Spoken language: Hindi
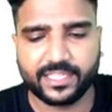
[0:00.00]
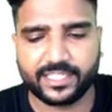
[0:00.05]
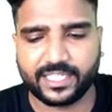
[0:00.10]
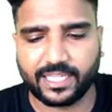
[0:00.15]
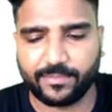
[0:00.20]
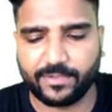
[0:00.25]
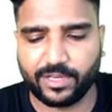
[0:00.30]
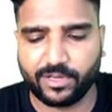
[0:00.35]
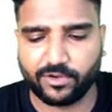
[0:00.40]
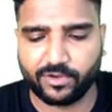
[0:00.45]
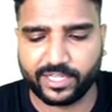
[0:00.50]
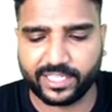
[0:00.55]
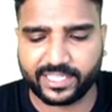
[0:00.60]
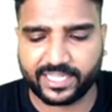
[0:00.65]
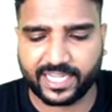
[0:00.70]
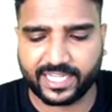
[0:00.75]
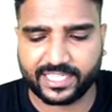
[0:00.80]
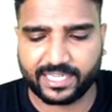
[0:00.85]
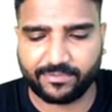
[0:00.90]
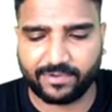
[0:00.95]
सभी लोग
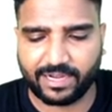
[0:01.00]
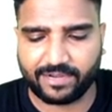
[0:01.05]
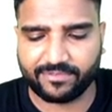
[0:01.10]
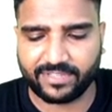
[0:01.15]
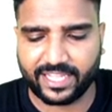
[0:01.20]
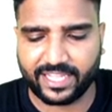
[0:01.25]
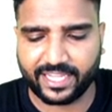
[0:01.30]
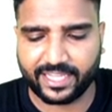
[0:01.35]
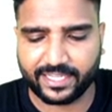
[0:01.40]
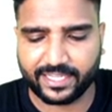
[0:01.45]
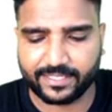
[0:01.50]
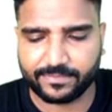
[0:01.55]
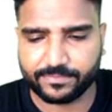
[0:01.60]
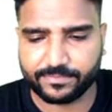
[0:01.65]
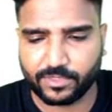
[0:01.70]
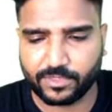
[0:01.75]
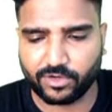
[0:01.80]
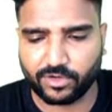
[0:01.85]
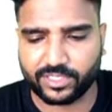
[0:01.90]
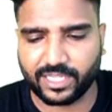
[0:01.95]
इसका जवाब देंगे
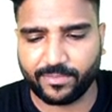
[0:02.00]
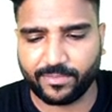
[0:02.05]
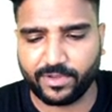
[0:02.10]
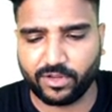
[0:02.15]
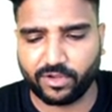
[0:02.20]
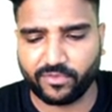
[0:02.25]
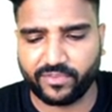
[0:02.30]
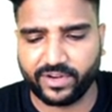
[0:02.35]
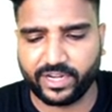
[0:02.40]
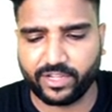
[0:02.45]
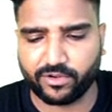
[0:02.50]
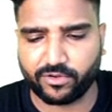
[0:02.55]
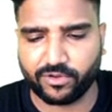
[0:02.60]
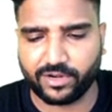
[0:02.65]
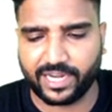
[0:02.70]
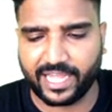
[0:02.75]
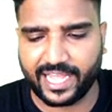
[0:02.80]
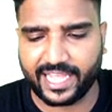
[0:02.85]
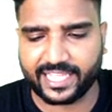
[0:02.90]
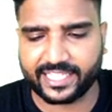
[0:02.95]
और सभी लोग वीडियो को
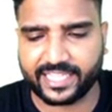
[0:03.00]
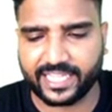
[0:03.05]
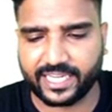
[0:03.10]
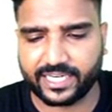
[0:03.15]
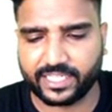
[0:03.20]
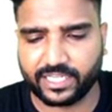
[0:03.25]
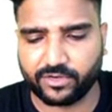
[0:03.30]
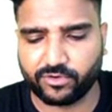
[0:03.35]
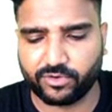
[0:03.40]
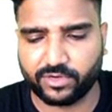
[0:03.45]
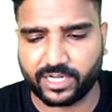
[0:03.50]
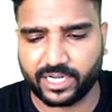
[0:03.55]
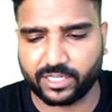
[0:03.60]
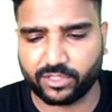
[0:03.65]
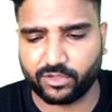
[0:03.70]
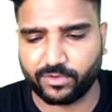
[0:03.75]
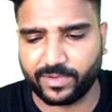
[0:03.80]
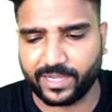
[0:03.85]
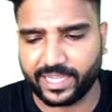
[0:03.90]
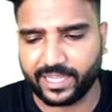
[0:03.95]
लाइक शेयर जरूर कर
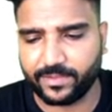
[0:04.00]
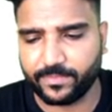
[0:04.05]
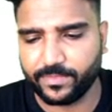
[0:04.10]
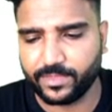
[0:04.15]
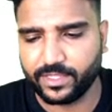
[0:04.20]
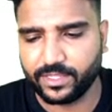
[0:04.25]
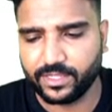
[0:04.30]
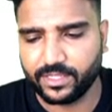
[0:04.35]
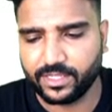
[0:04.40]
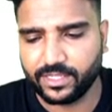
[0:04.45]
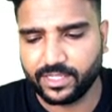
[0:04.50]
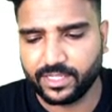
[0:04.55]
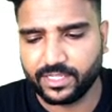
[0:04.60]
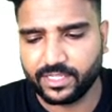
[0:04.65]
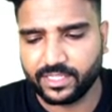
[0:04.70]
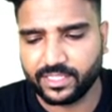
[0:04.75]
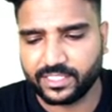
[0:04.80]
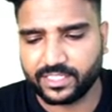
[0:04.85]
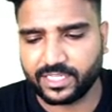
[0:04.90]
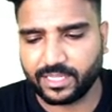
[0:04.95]
दो भाई
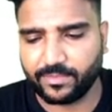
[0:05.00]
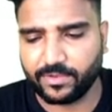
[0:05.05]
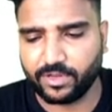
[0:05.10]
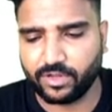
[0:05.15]
सभी